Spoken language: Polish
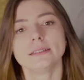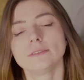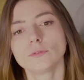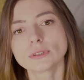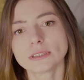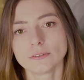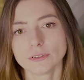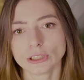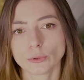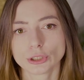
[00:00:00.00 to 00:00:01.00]
Kiedy wódz
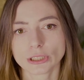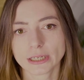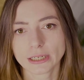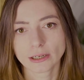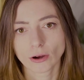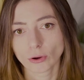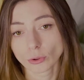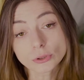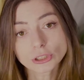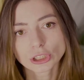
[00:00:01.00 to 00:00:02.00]
dowiedział się o
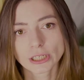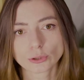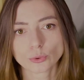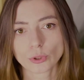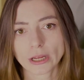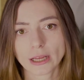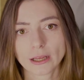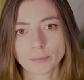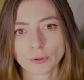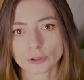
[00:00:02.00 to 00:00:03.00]
lustrze,
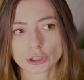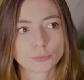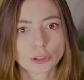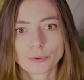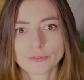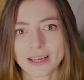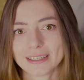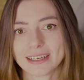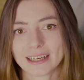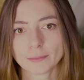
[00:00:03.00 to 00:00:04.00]
które ponoć
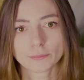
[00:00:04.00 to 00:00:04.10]
przepowiada